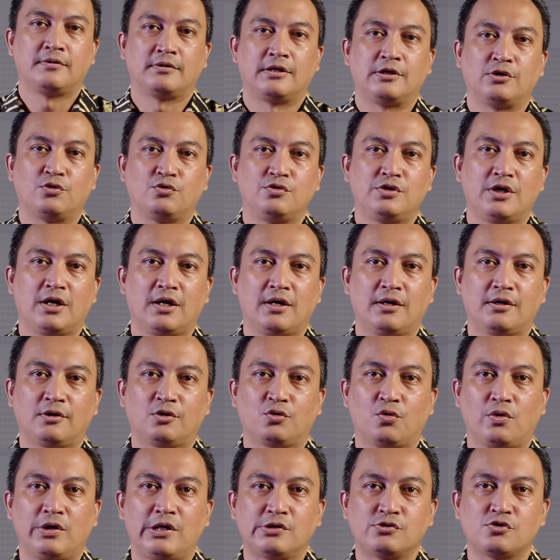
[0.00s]
tentunya
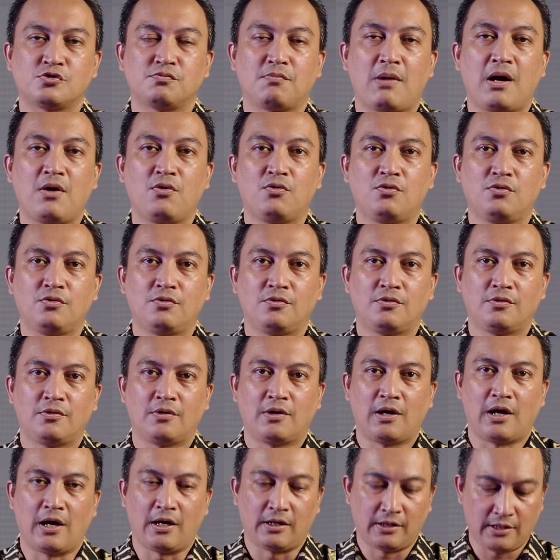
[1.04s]
Tuhan Yesus mau
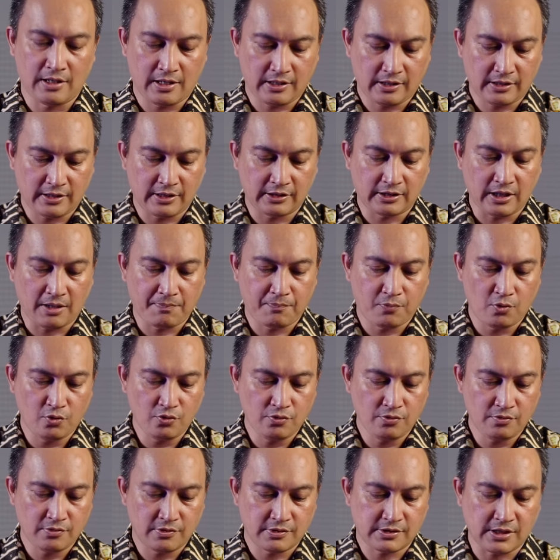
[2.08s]
agar kita
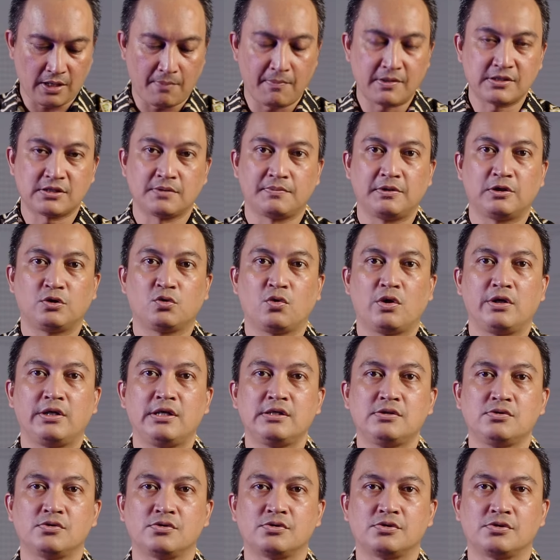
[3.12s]
pun sama seperti Tuhan
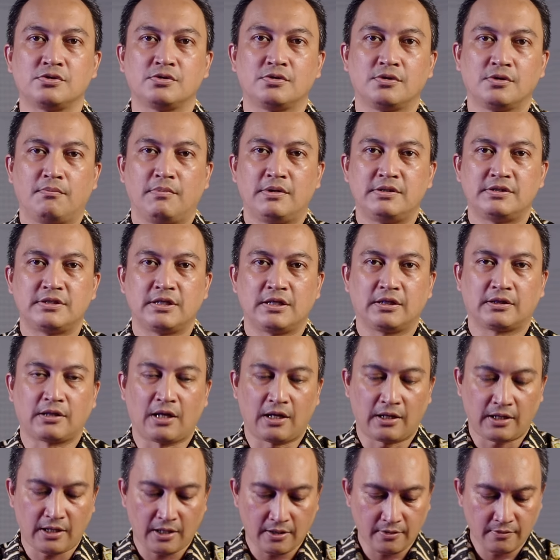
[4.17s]
Yesus
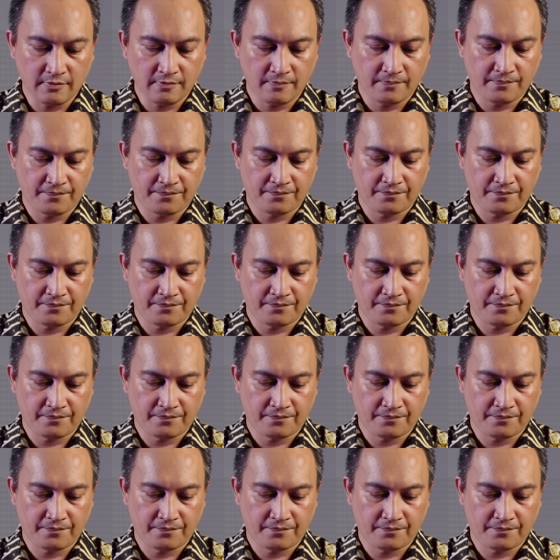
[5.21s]
menceritakan